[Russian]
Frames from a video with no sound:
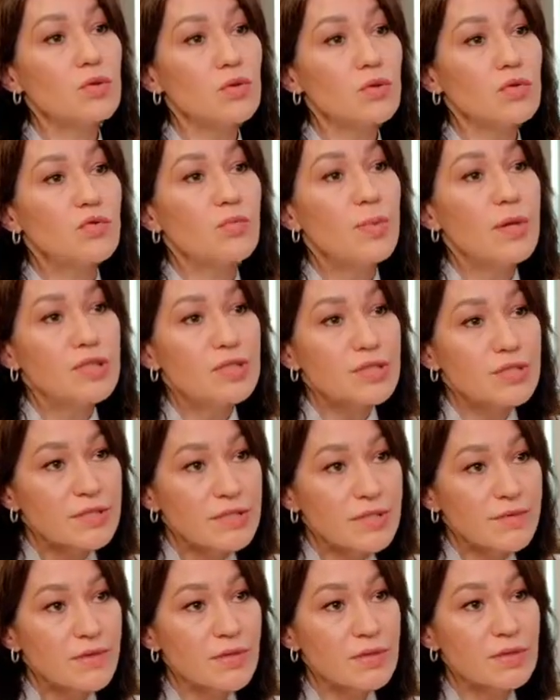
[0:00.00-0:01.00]
Но в
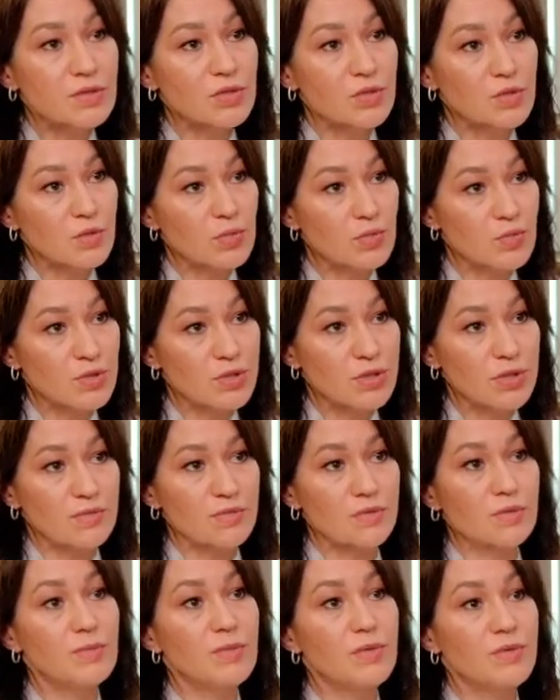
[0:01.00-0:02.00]
большинстве
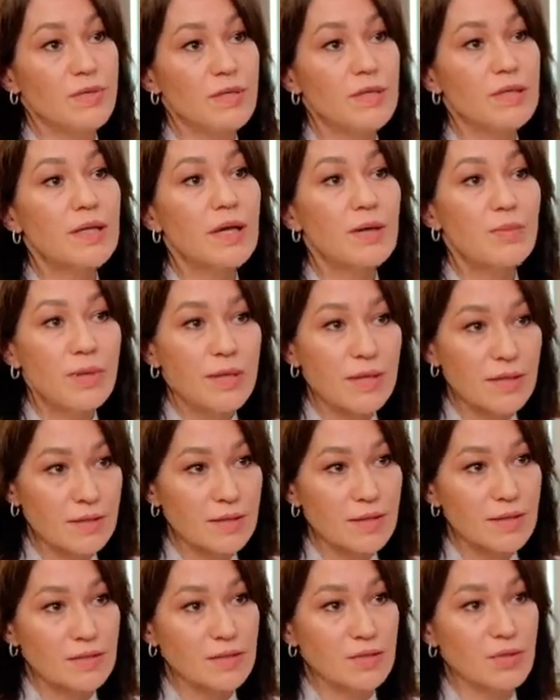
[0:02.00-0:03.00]
случаев бывает
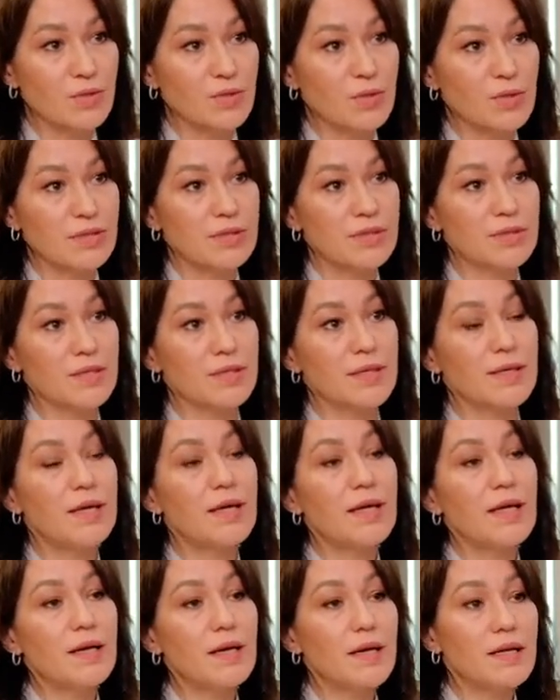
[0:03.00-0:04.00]
обратная ситуация,
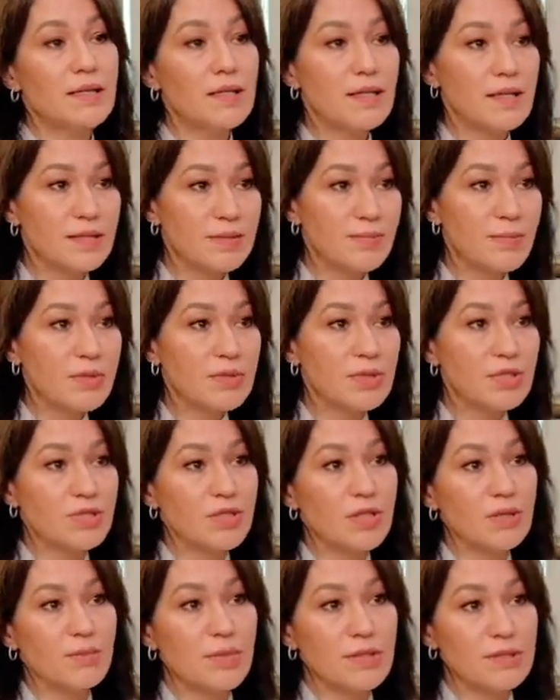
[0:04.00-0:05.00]
когда
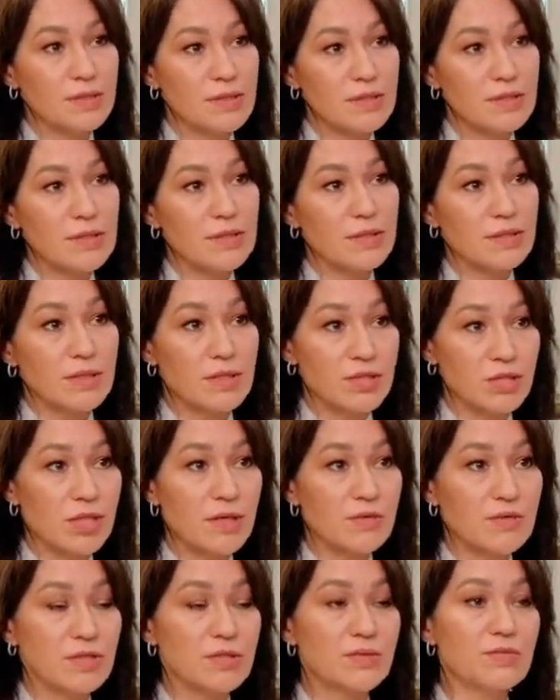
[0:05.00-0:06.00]
избыточная масса тела,
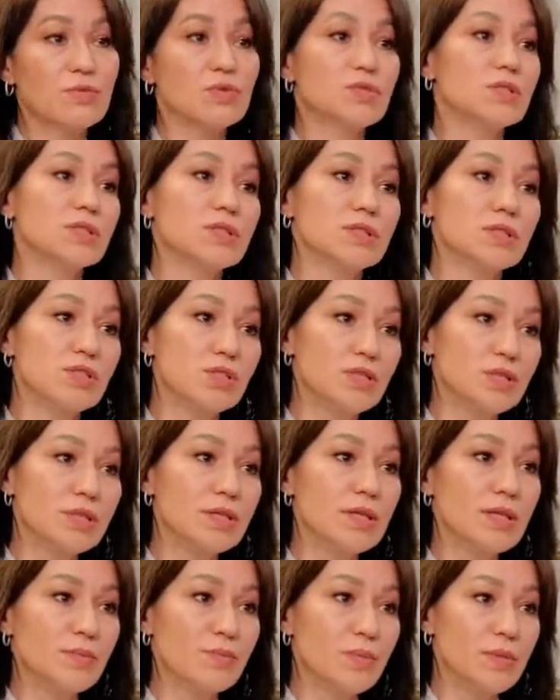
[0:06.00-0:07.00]
начавшись в возрасте
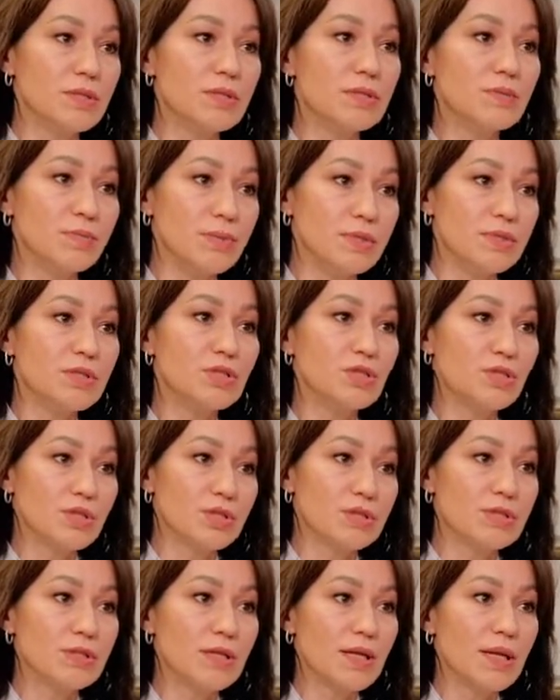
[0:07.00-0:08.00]

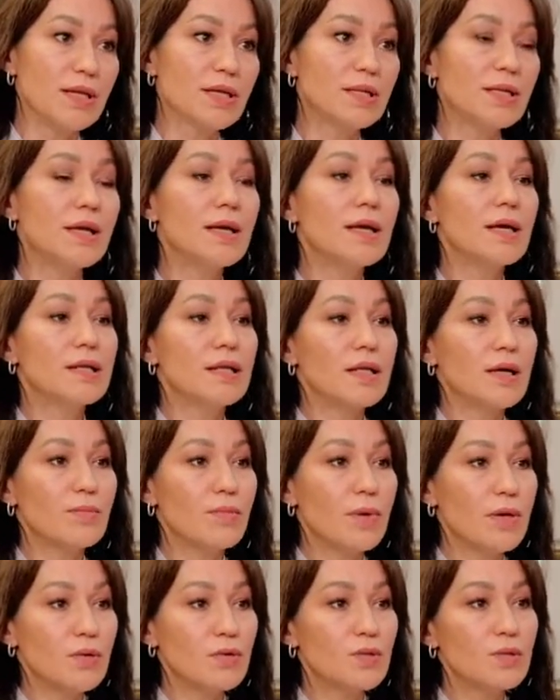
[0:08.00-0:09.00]
4-5-6 лет,
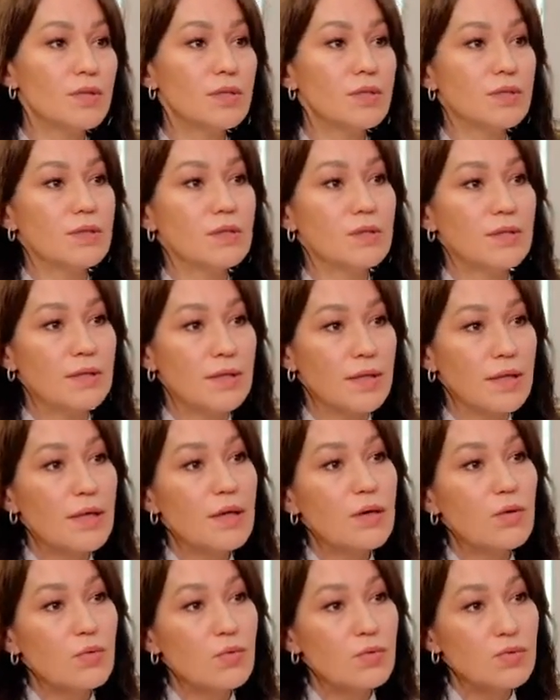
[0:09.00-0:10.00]
наоборот, наоборот, а,
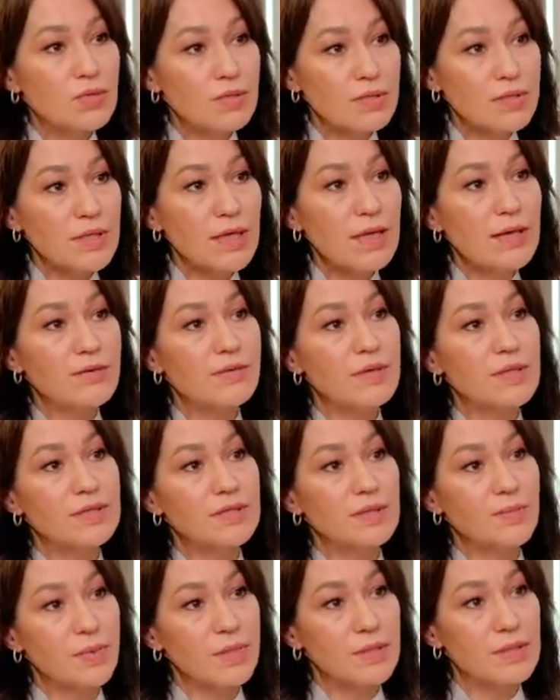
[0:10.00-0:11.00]

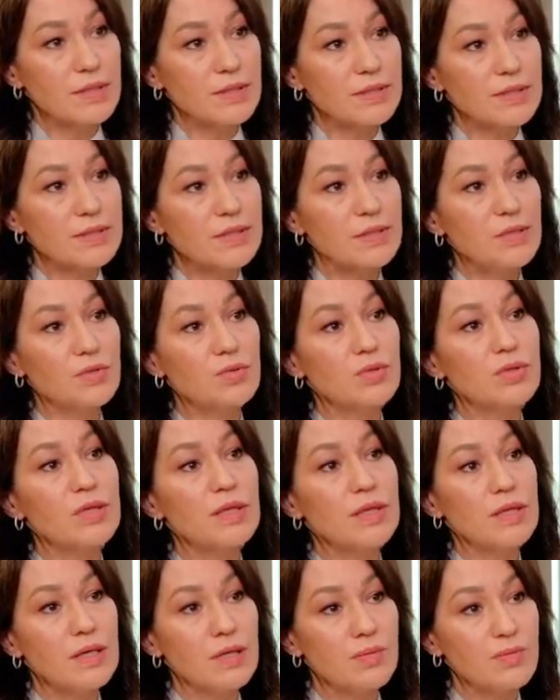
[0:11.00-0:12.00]
усиливается, прогрессирует,
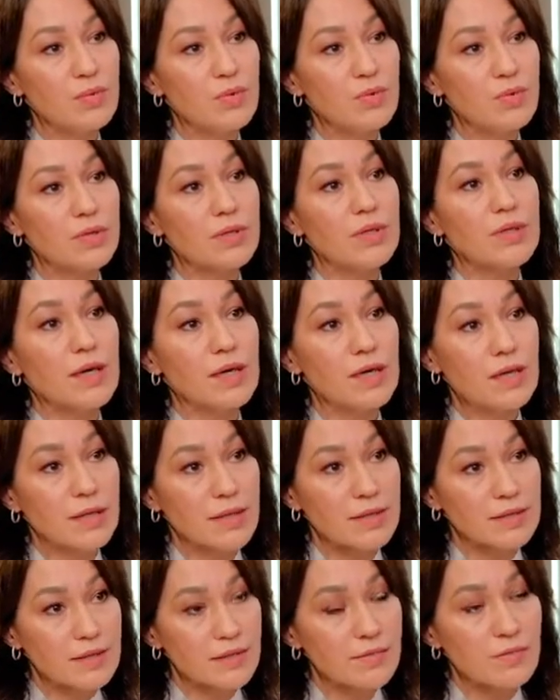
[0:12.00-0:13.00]
и ребенок как
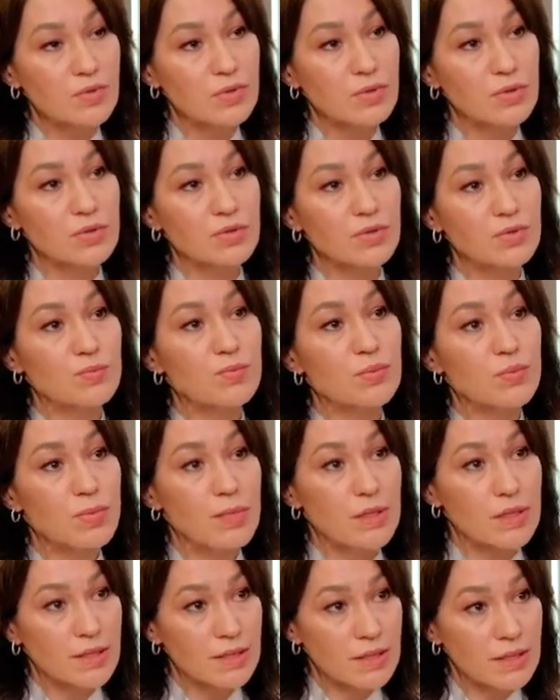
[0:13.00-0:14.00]
раз к возрасту
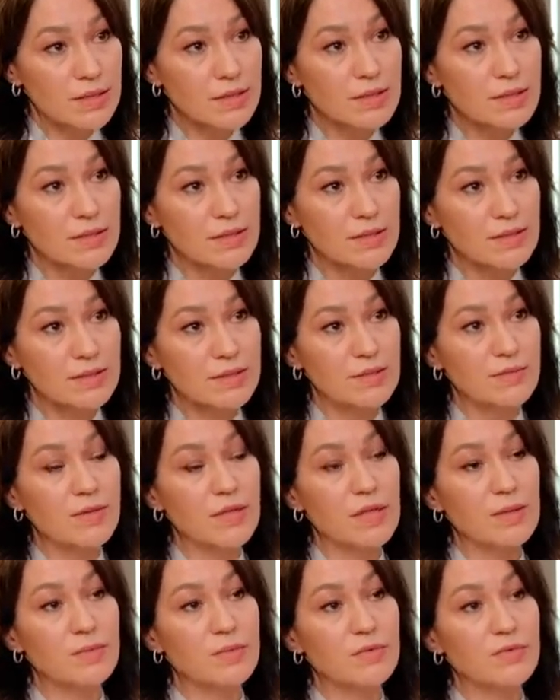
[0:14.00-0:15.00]
пубертата, так
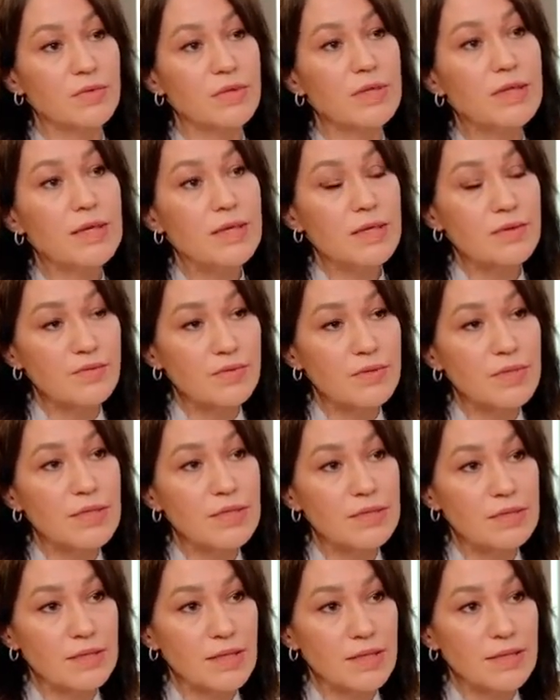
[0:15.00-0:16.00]
называемого, в
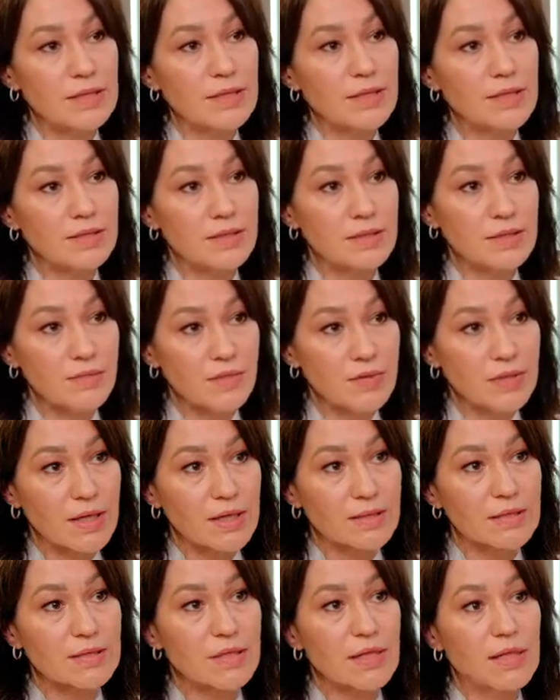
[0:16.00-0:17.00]
10, 11,
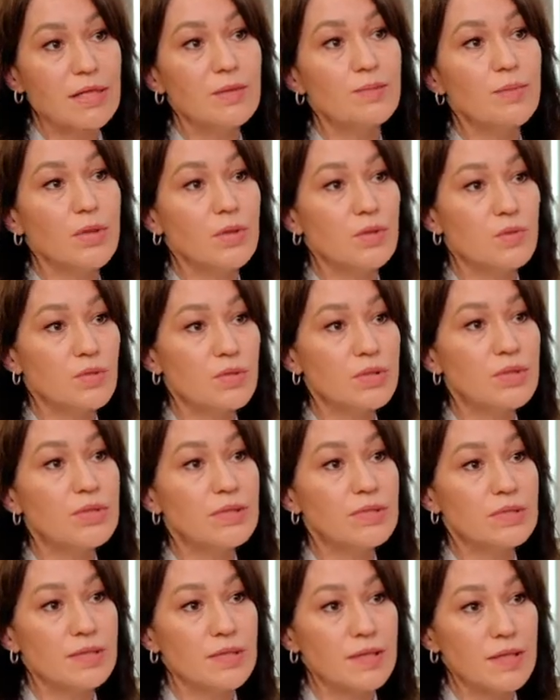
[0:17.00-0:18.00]
12 лет приходит
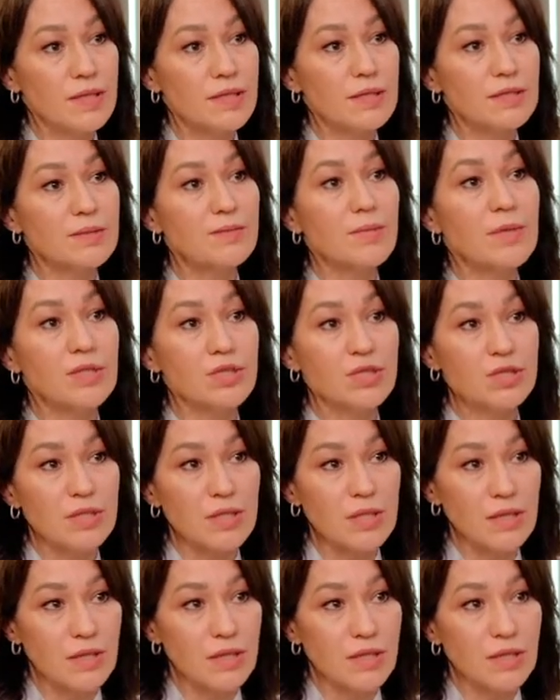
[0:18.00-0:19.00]
с диагнозом
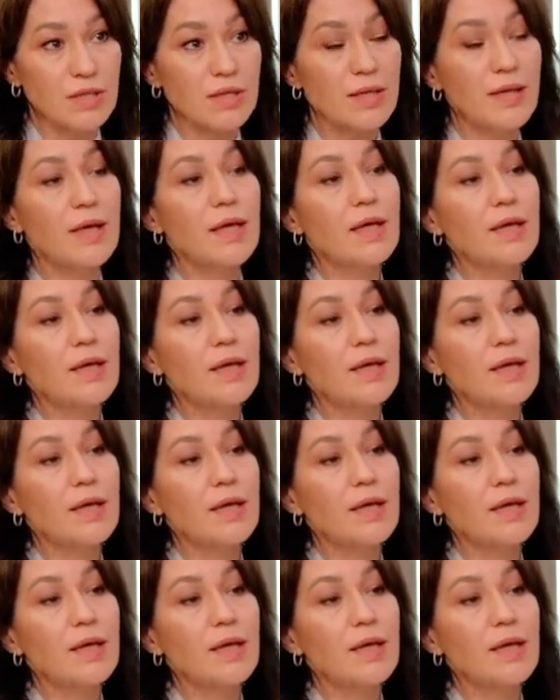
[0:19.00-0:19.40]
ожирения.